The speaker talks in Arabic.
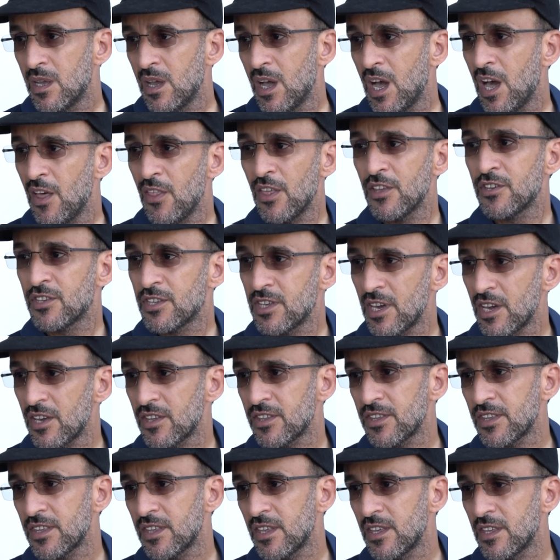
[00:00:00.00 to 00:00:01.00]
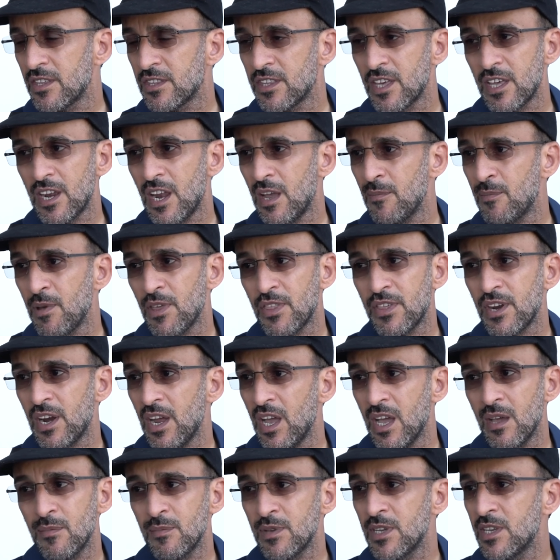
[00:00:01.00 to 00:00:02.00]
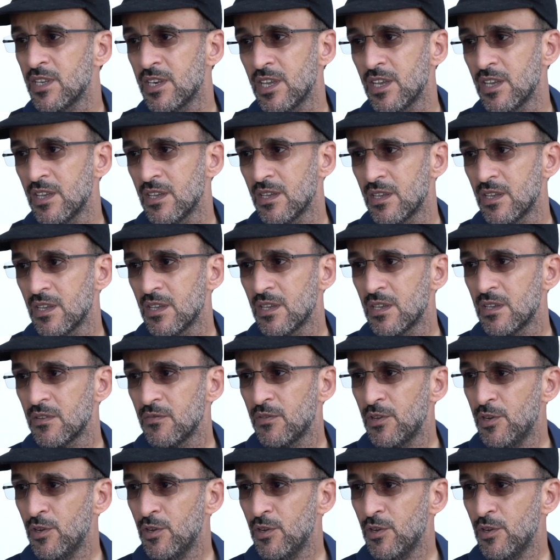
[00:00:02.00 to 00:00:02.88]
هذا الشخص زرع بذرة حميدة في